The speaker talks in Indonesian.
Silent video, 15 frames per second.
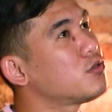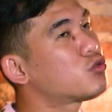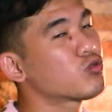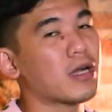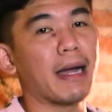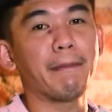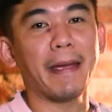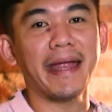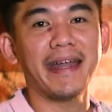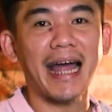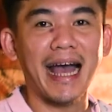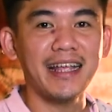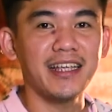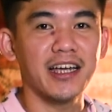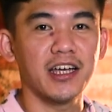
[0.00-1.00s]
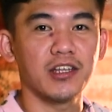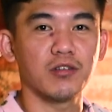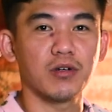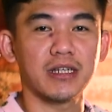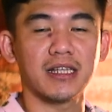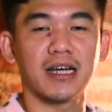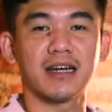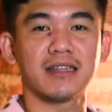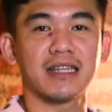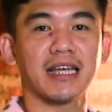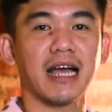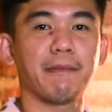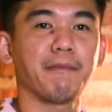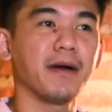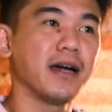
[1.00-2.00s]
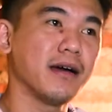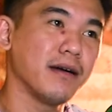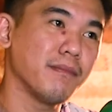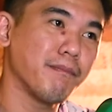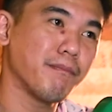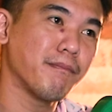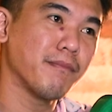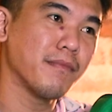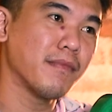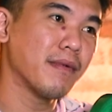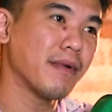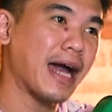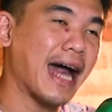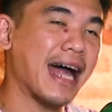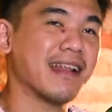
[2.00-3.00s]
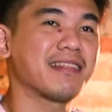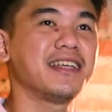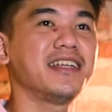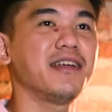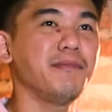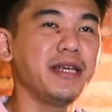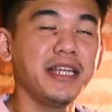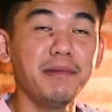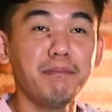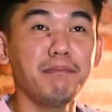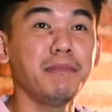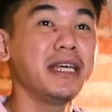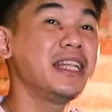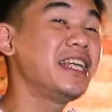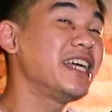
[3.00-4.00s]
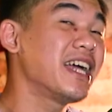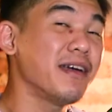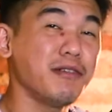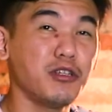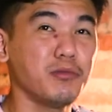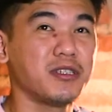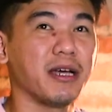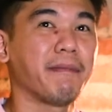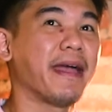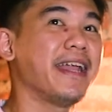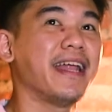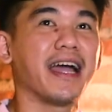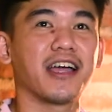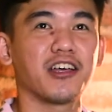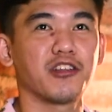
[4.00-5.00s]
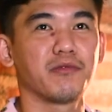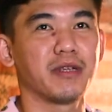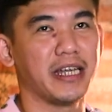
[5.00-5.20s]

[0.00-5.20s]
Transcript: suka beda aja gitu kita ngetik apa artinya min meaningnya itu bisa beda gitu.